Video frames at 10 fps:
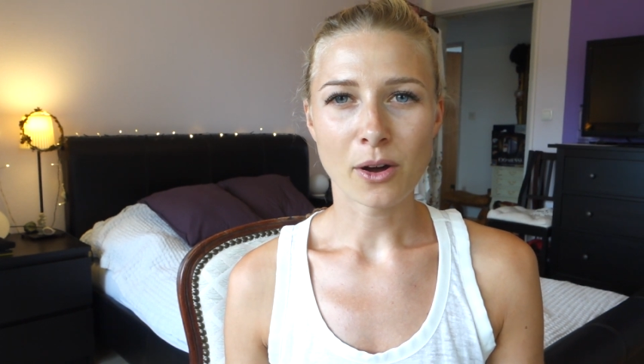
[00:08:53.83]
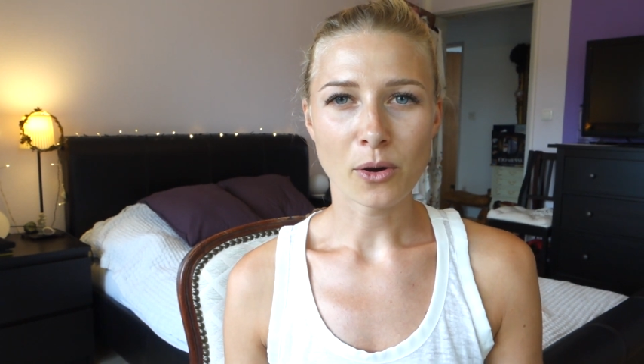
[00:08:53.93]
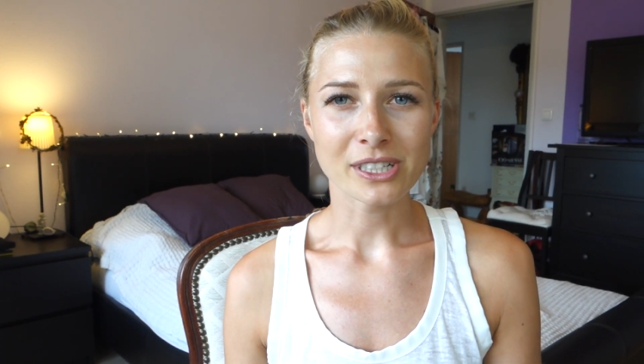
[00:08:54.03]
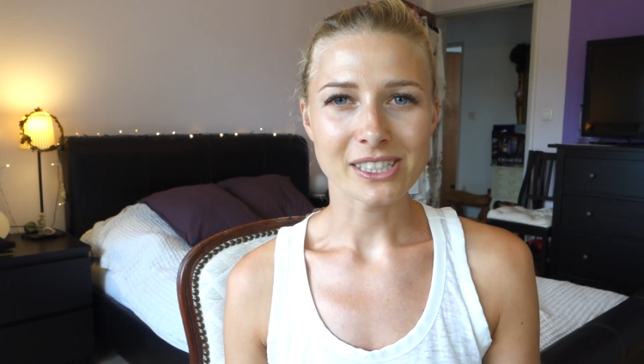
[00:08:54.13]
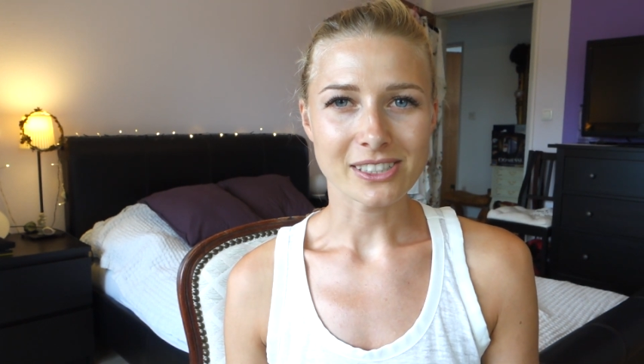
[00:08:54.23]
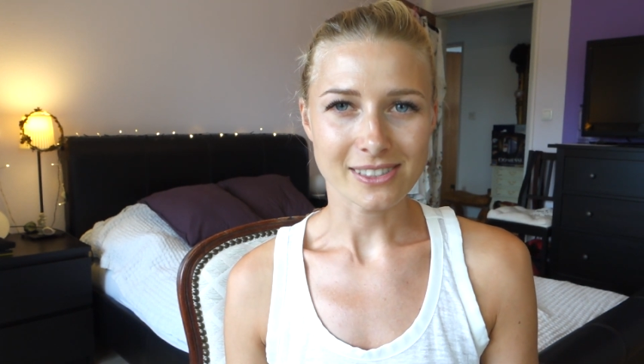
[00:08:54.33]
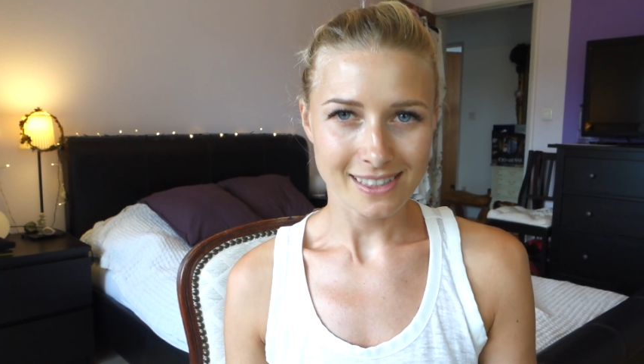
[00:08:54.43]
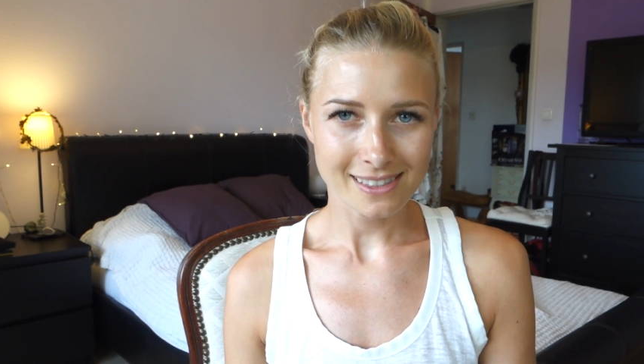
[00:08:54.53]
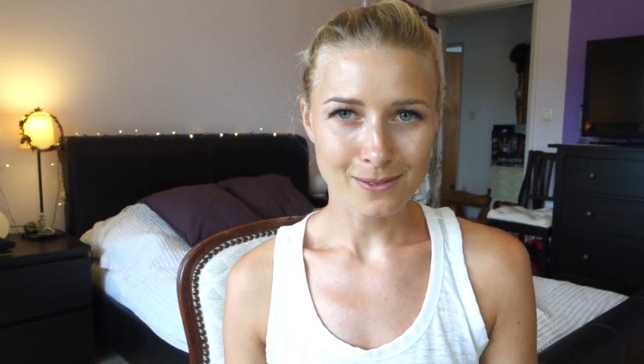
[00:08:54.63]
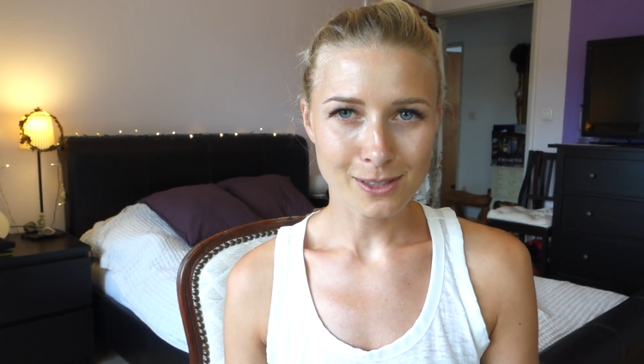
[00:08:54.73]
ihr auch nicht das
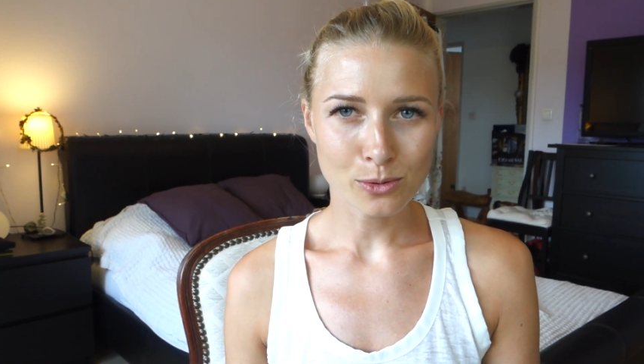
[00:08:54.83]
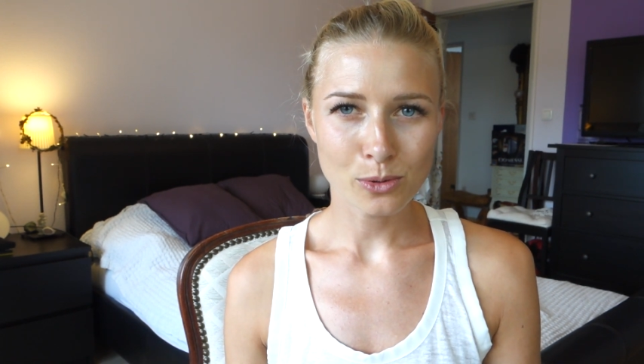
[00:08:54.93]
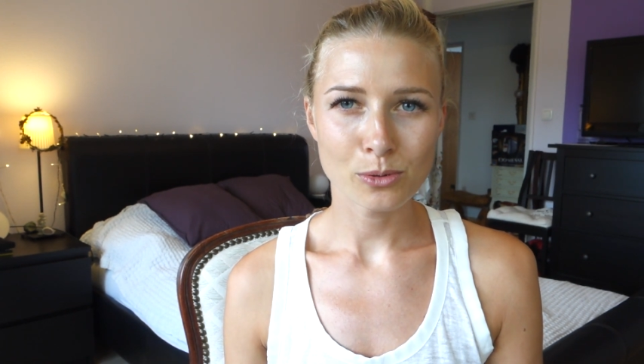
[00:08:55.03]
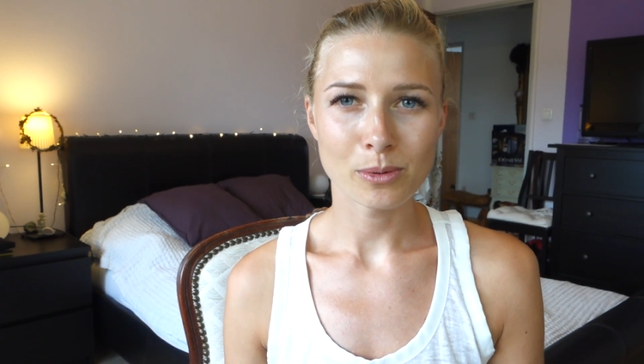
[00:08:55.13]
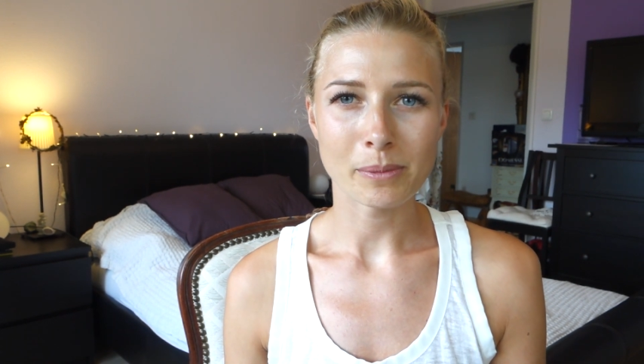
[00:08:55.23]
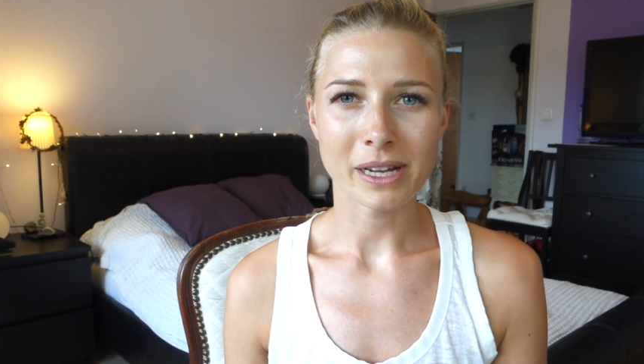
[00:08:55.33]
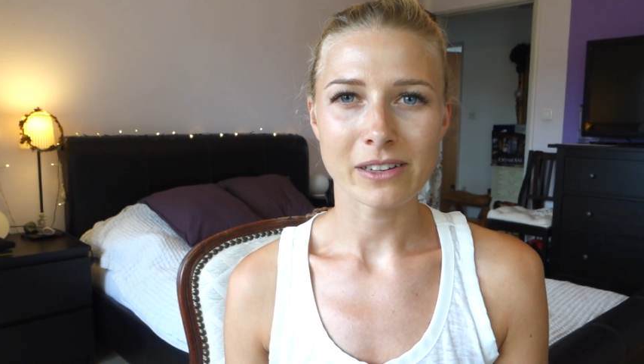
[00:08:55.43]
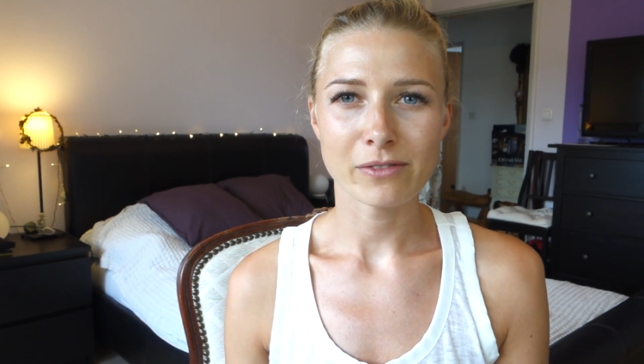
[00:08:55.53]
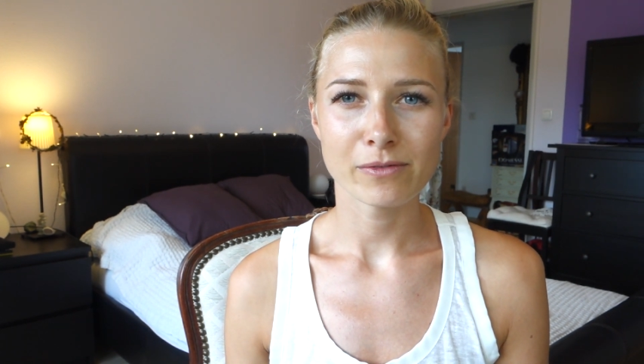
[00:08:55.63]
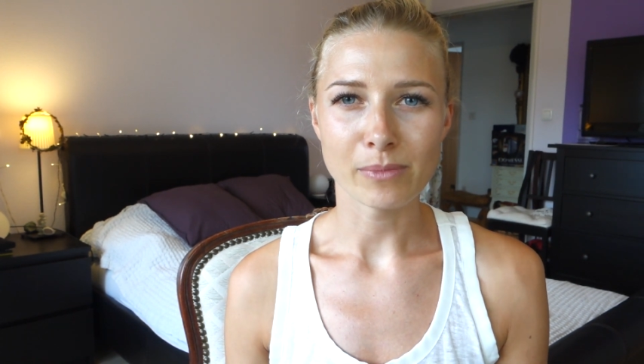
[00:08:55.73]
nächste Video über meine,